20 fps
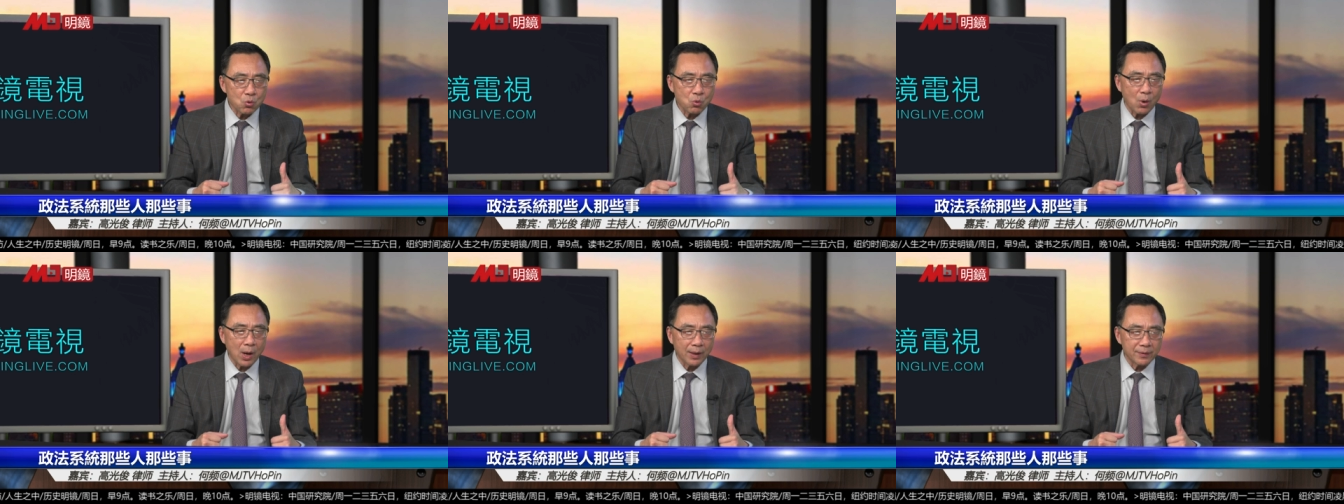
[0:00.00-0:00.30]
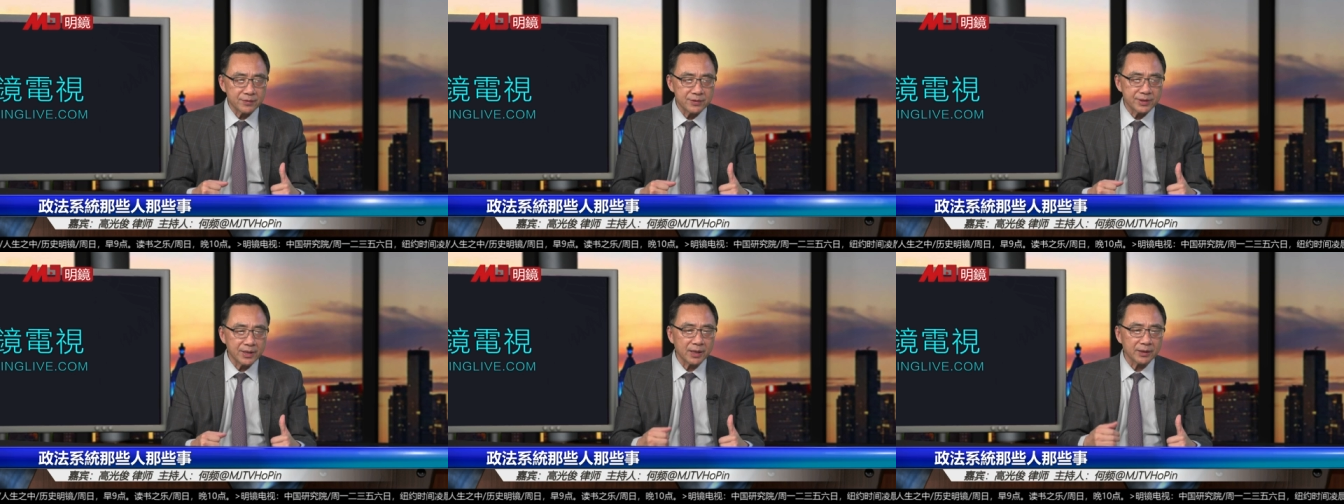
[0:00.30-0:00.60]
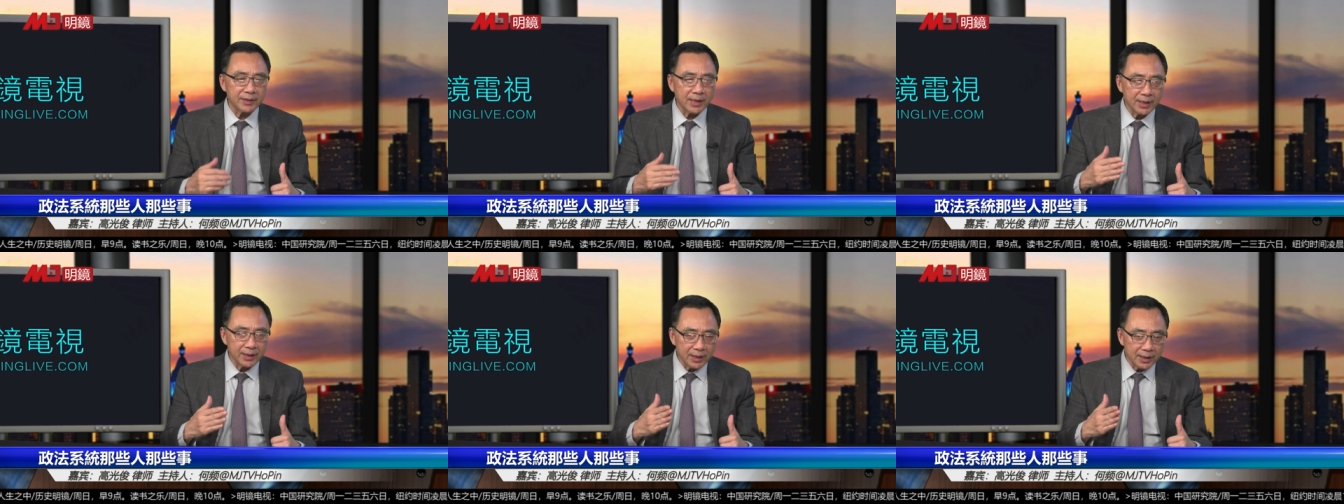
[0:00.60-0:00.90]
管
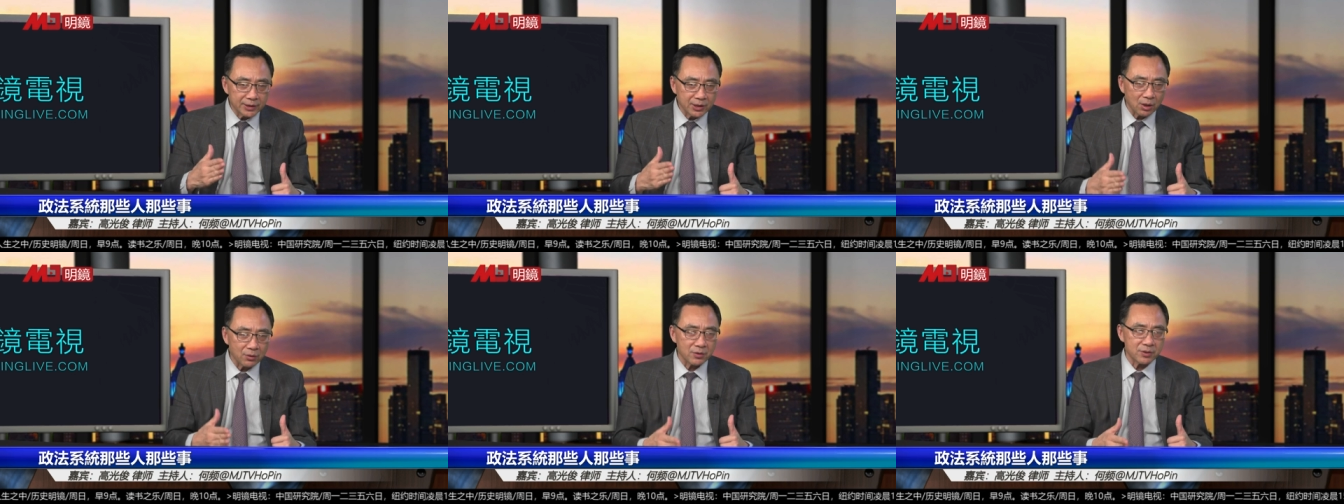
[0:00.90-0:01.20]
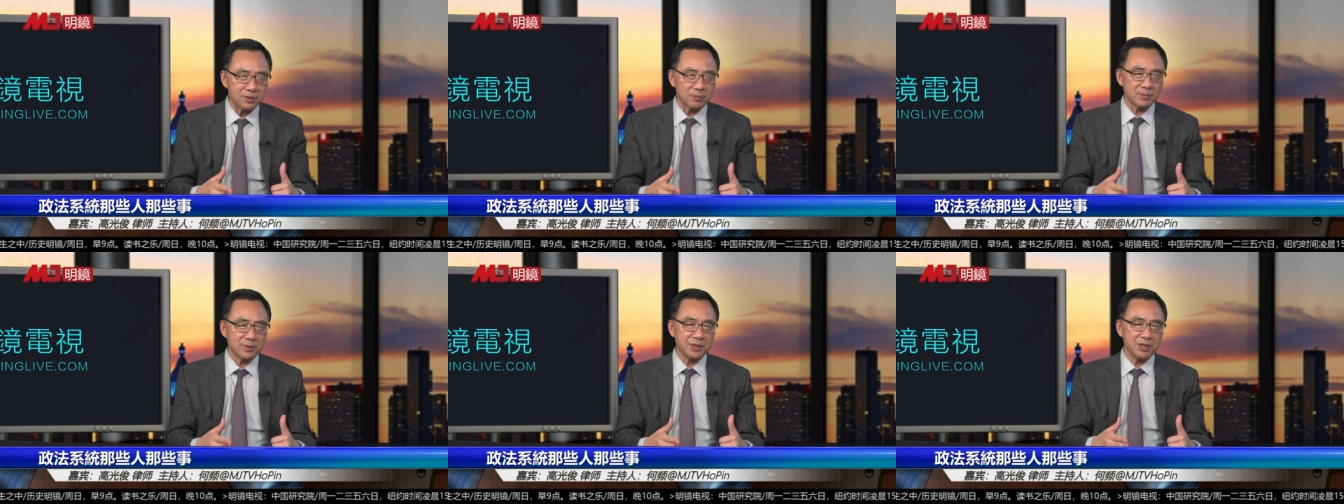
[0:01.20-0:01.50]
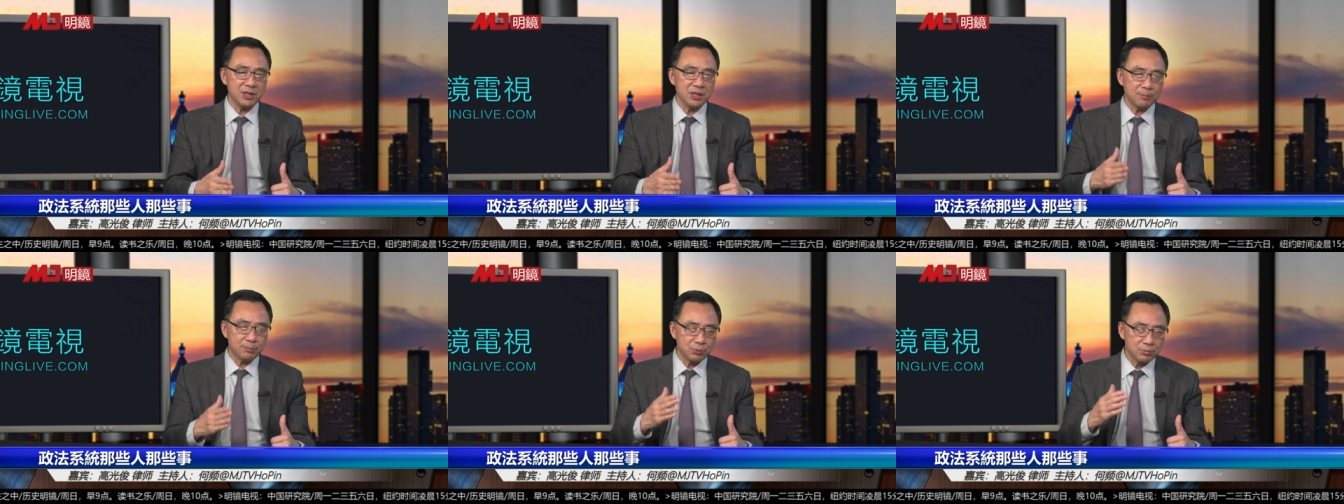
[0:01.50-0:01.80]
将来你到了什么
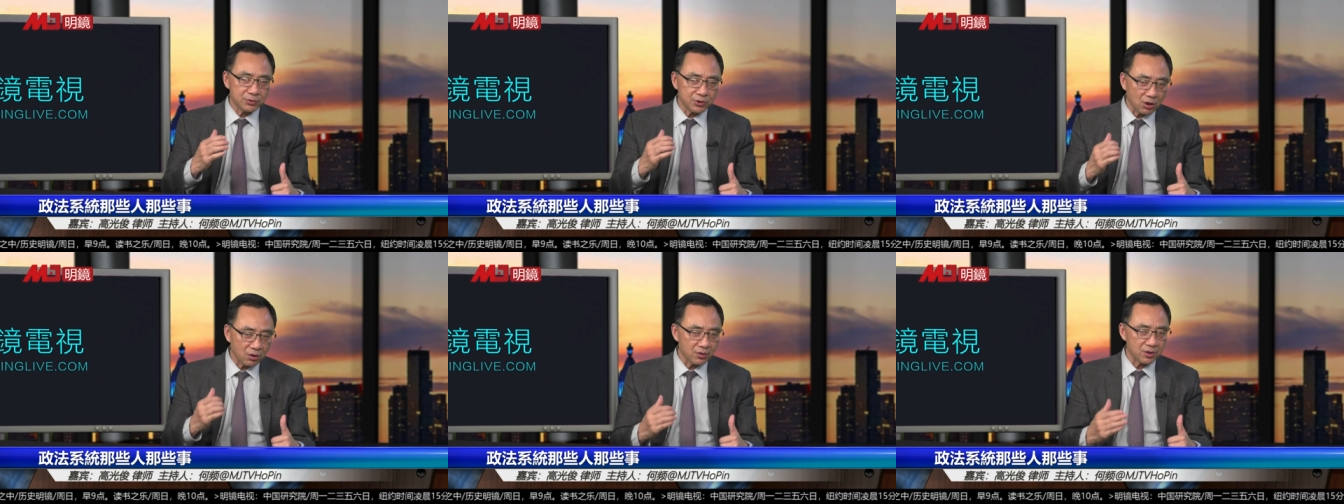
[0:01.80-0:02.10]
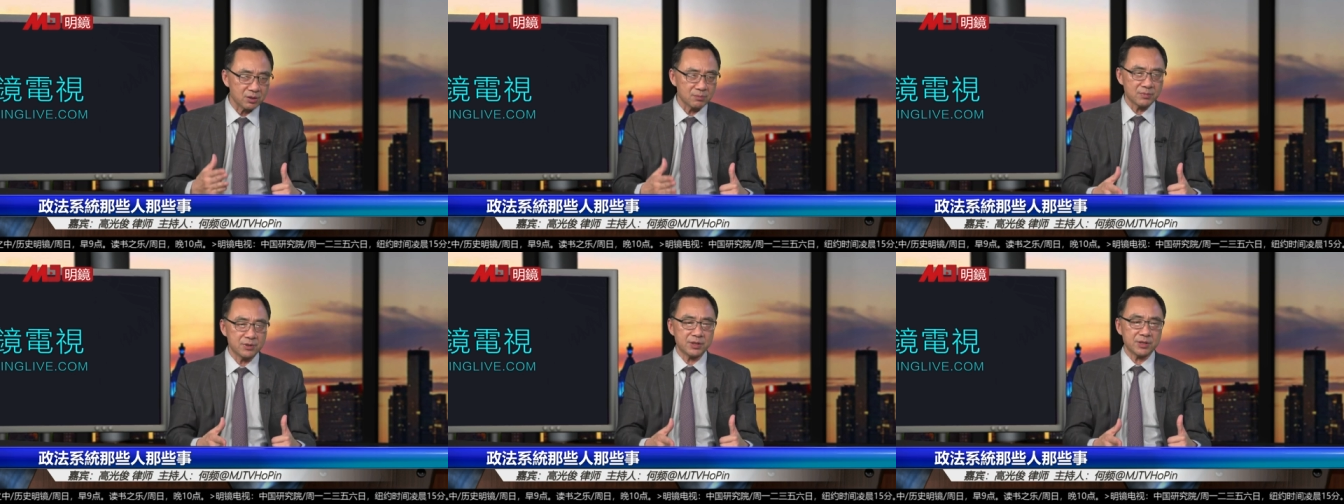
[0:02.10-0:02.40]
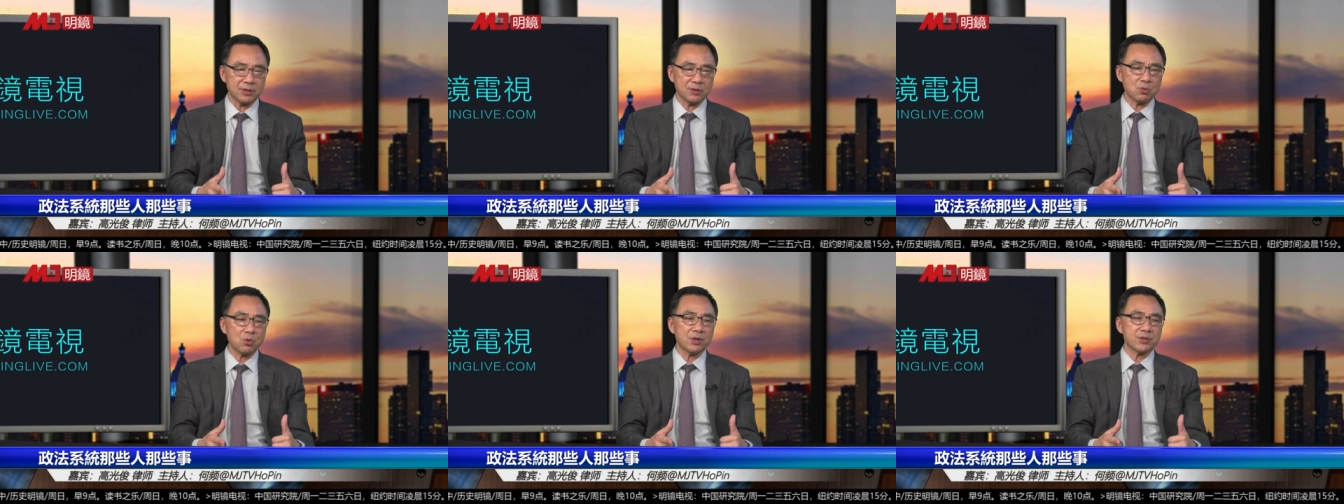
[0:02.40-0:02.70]
地步，到了什么
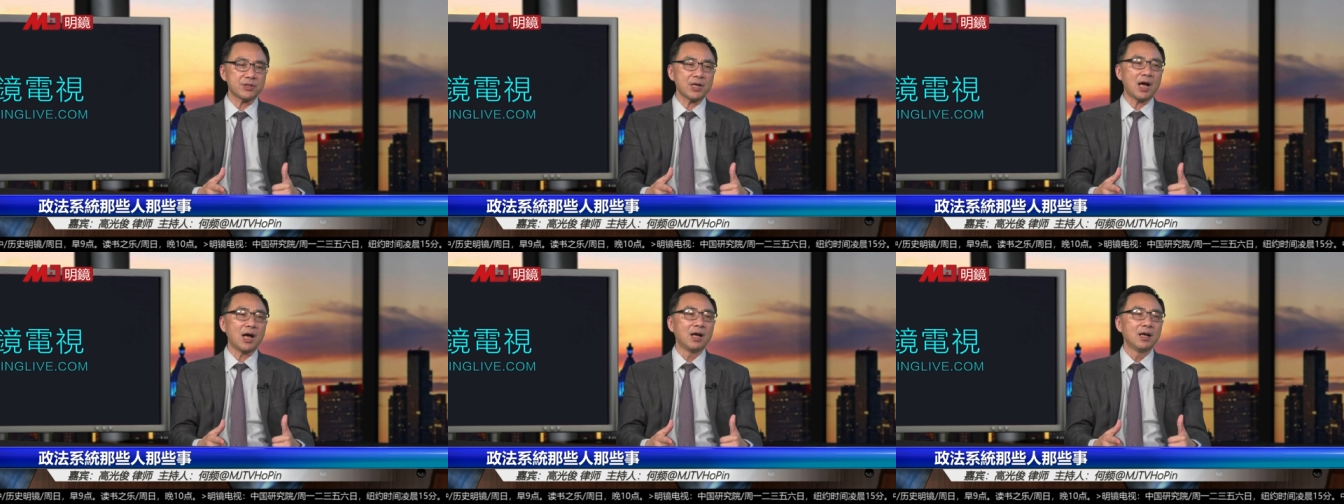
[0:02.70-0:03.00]
情况下，